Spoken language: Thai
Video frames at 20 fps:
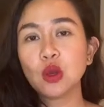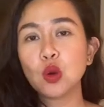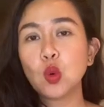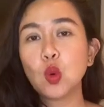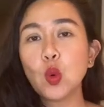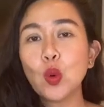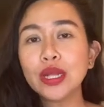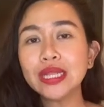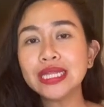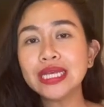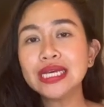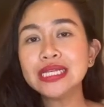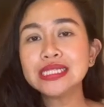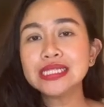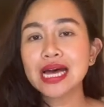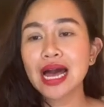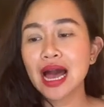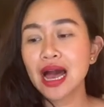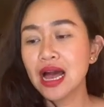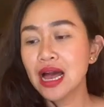ควรที่
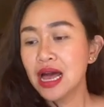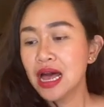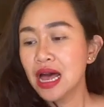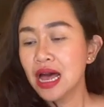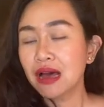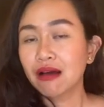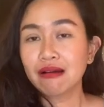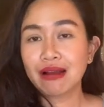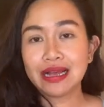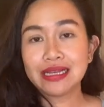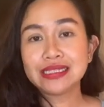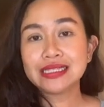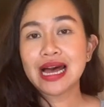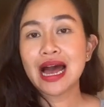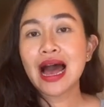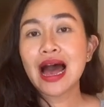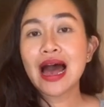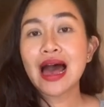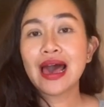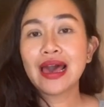จะกระ
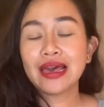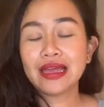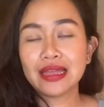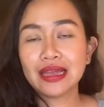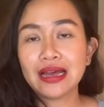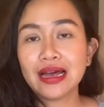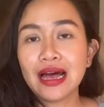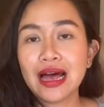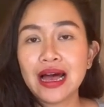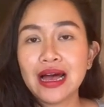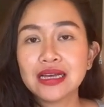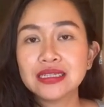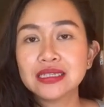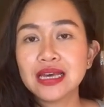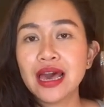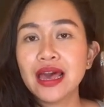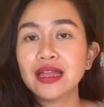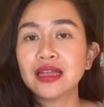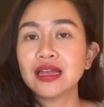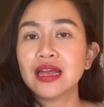จายนะคะ
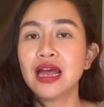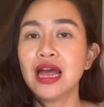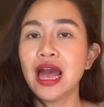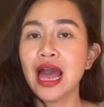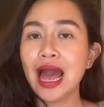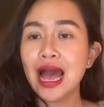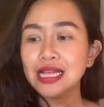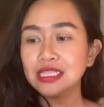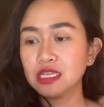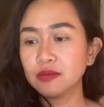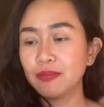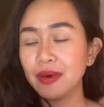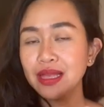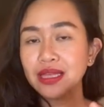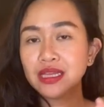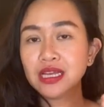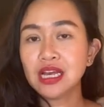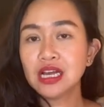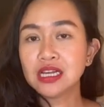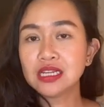เช่น อาจจะเป็น
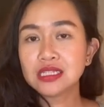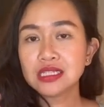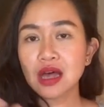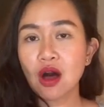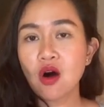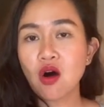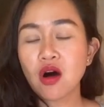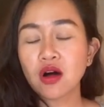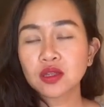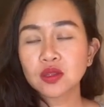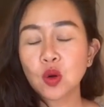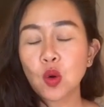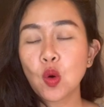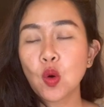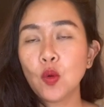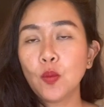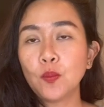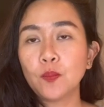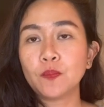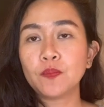2
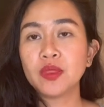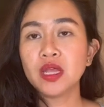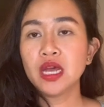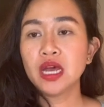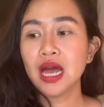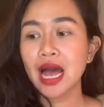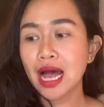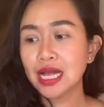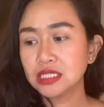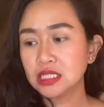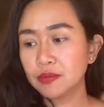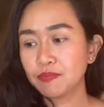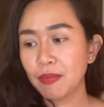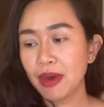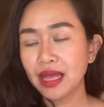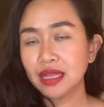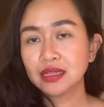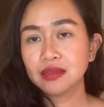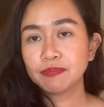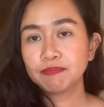ทุ่มอาจจะ
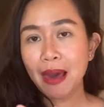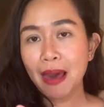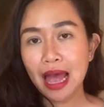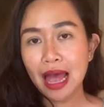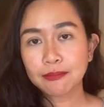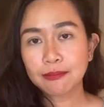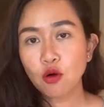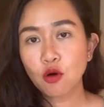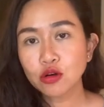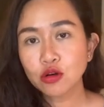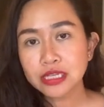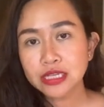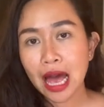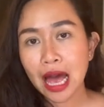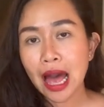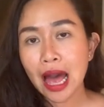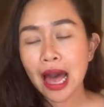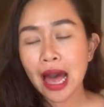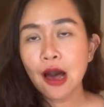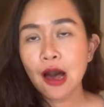เป็น8โมง
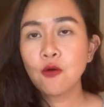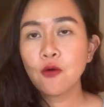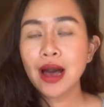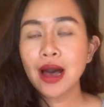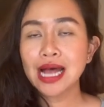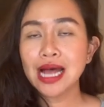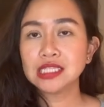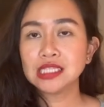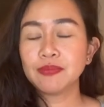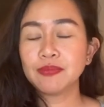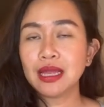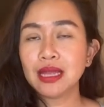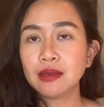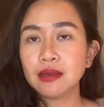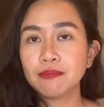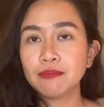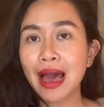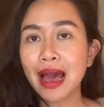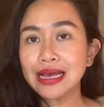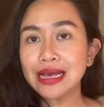เช้า อาจจะเป็น
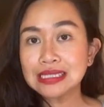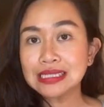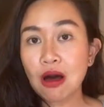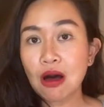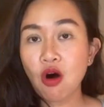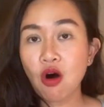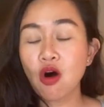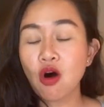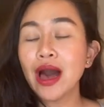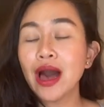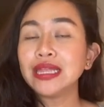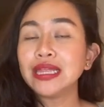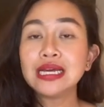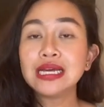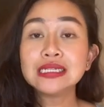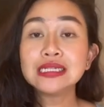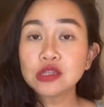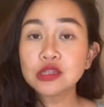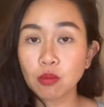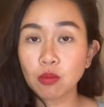บ่าย2อันนี้
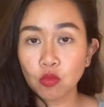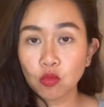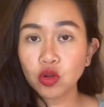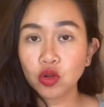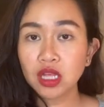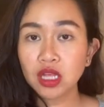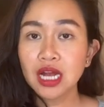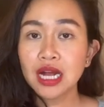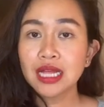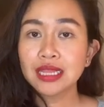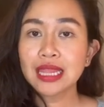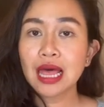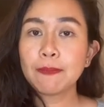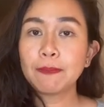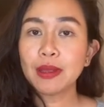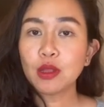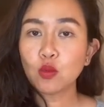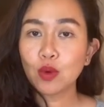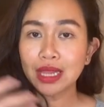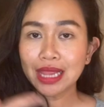คือสมมุติ แต่
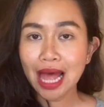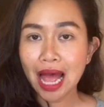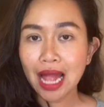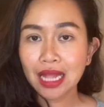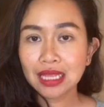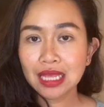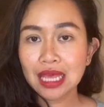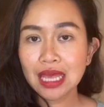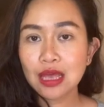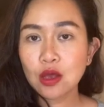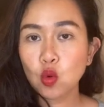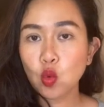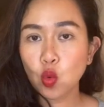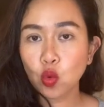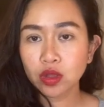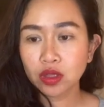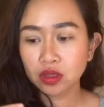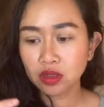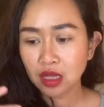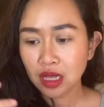เป็นเวลาที่คุณ